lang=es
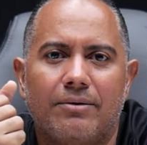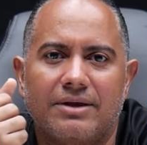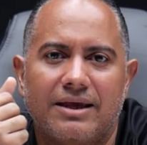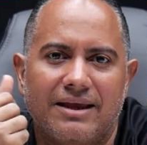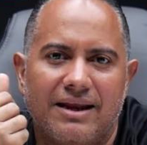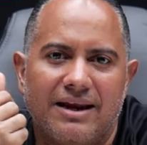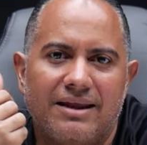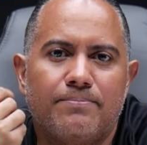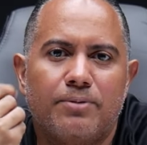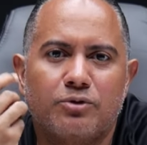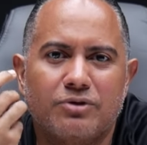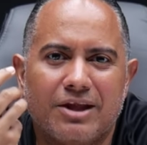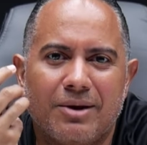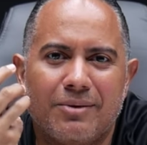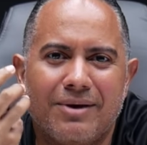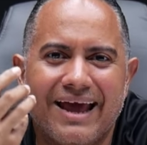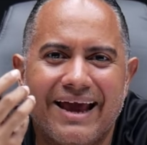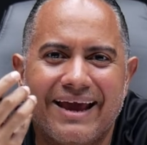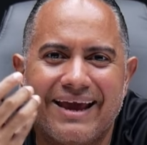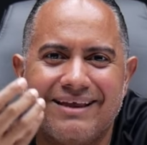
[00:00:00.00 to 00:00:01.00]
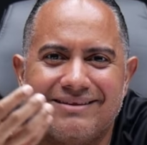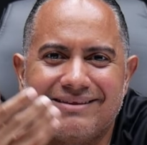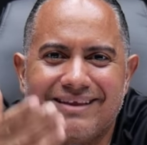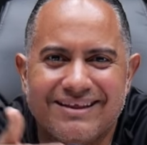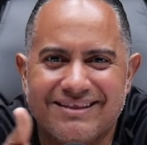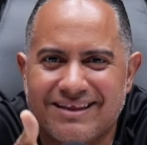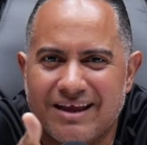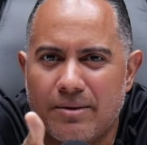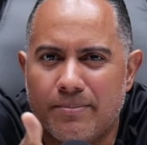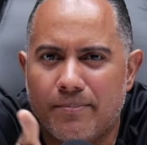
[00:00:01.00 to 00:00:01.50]
que le importaba a la gente
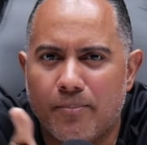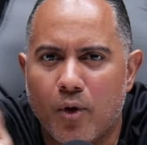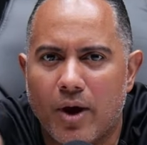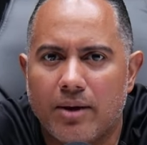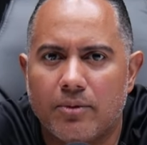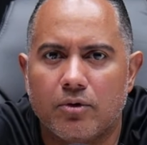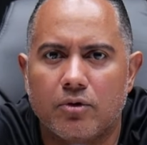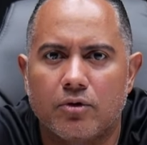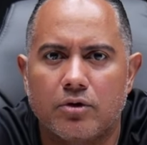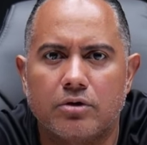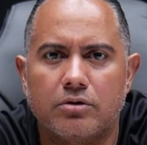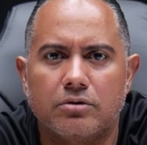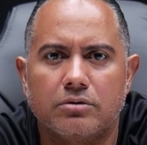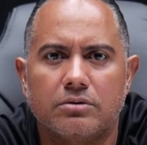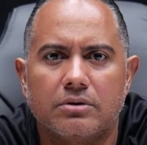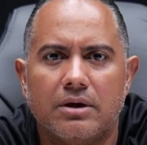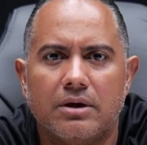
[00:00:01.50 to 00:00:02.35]
del pueblo, ¿no?